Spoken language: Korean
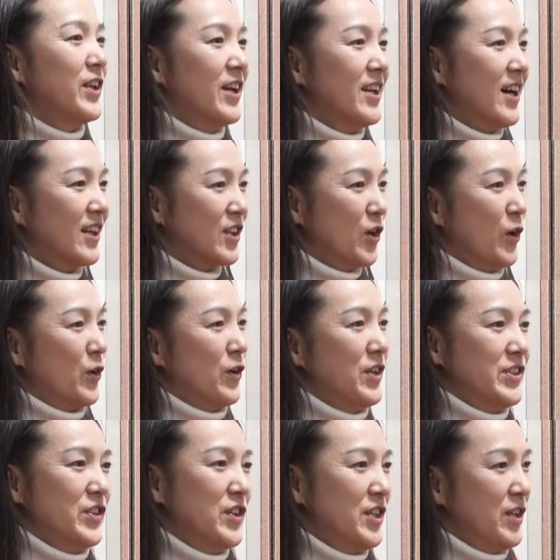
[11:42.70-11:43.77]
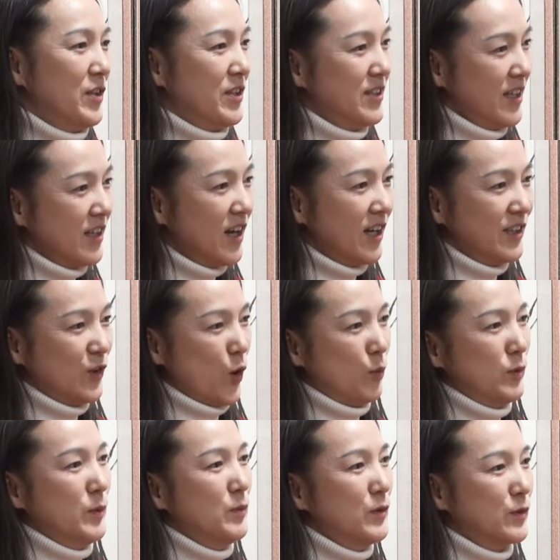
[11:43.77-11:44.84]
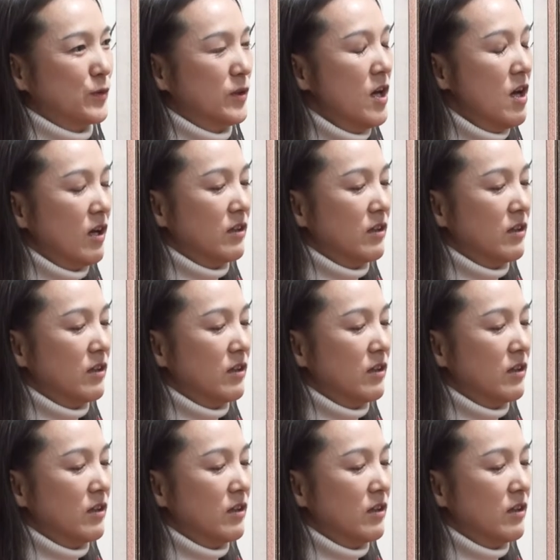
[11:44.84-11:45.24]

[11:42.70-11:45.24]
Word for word: 때랑 결혼해서의 네. 생활이 너무 힘들고,